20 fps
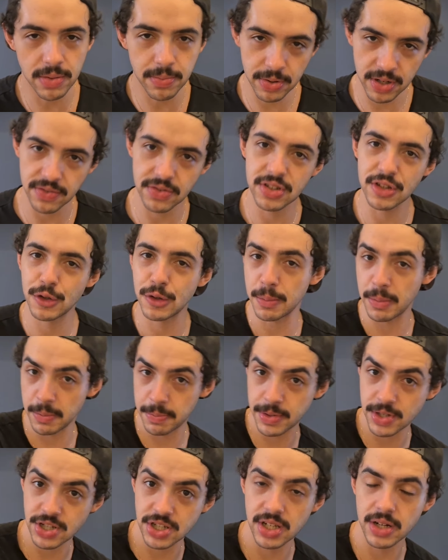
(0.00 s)
porque vocês também
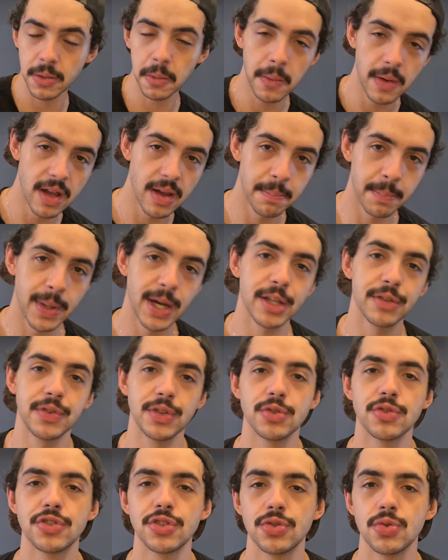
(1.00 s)
pediram mais
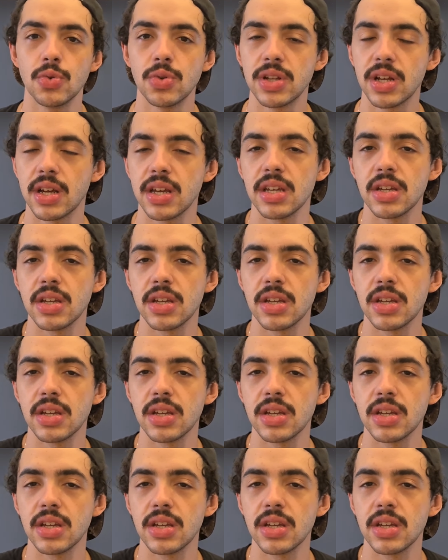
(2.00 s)
vídeos de Duna